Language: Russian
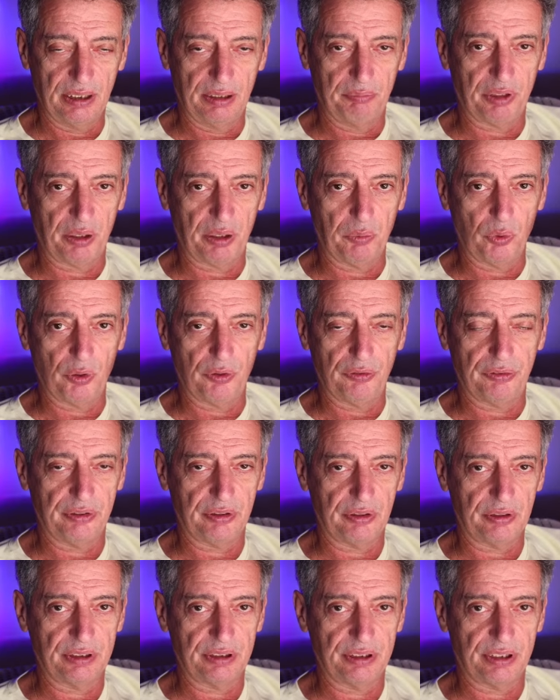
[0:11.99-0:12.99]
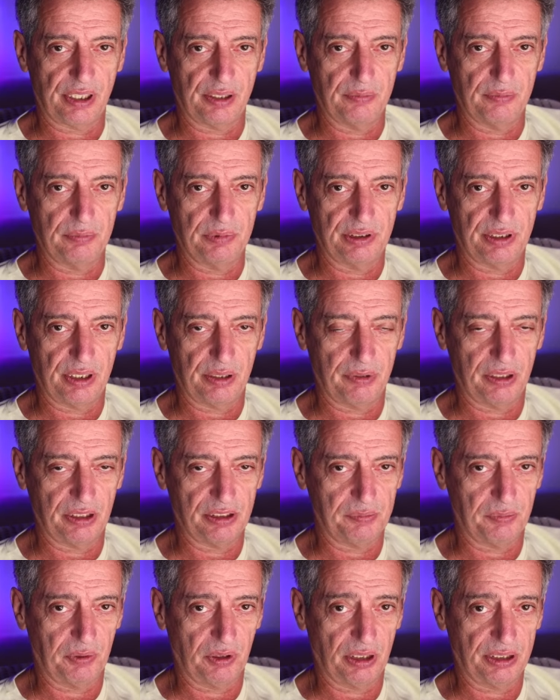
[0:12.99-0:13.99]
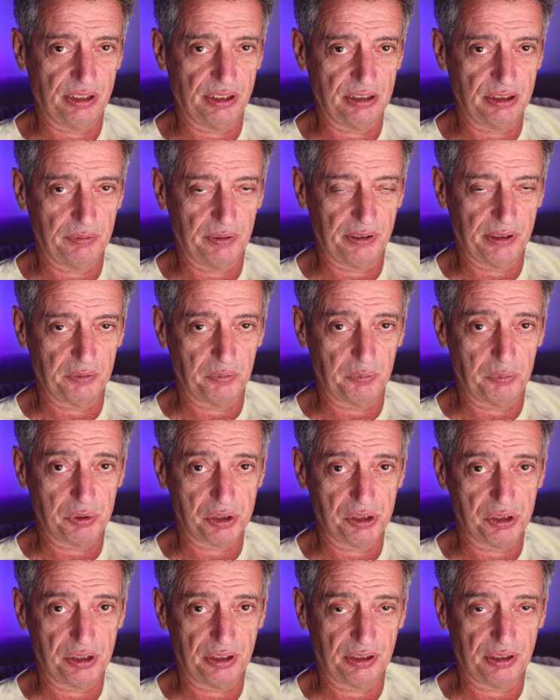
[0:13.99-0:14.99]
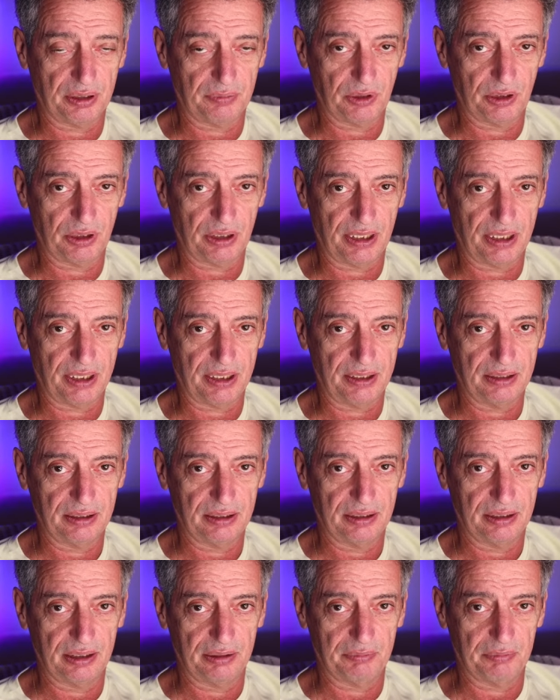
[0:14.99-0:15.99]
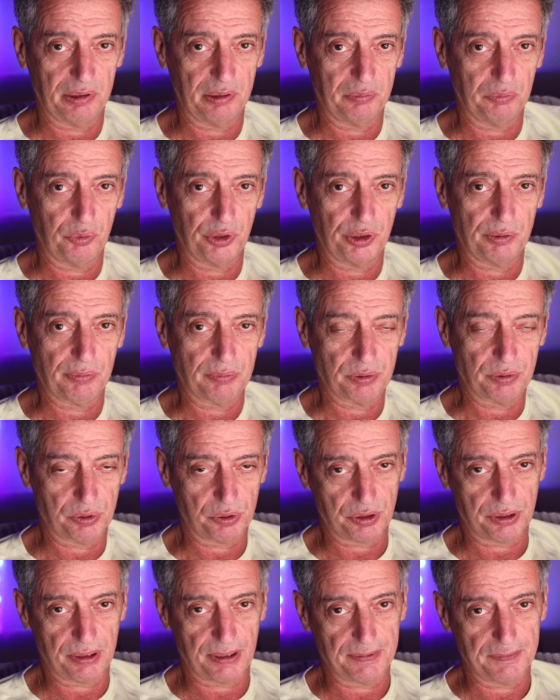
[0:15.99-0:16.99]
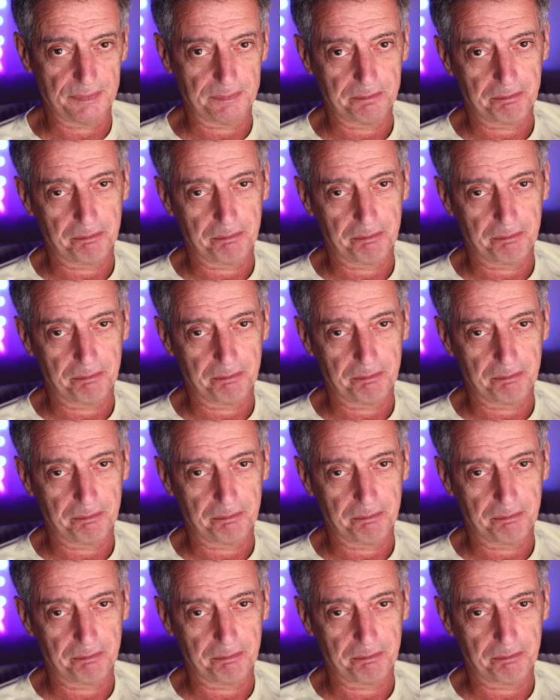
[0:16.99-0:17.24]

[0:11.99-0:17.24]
Прямой эфир, стрим, стримец молодец, поэтому пишите комментарии, и мы их будем обсуждать.